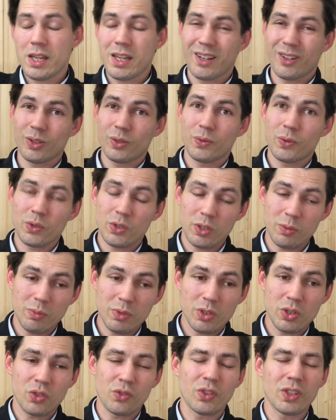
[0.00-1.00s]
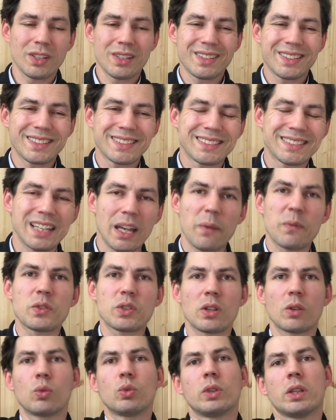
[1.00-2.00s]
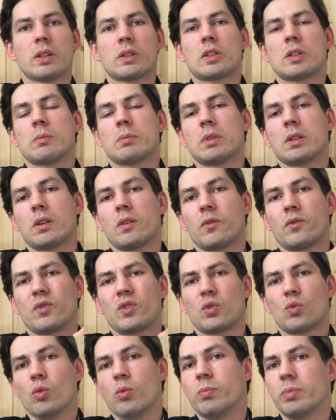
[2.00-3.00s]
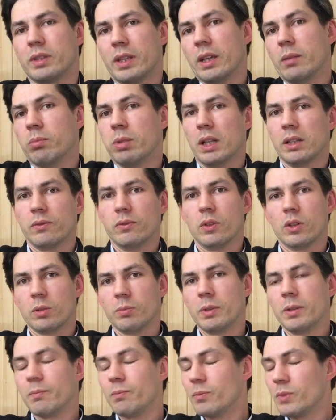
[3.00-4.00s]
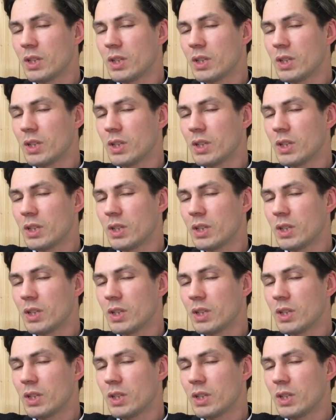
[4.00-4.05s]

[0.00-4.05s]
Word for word: jak otworzymy drzwi, zawsze uderzymy w słup tej platformy.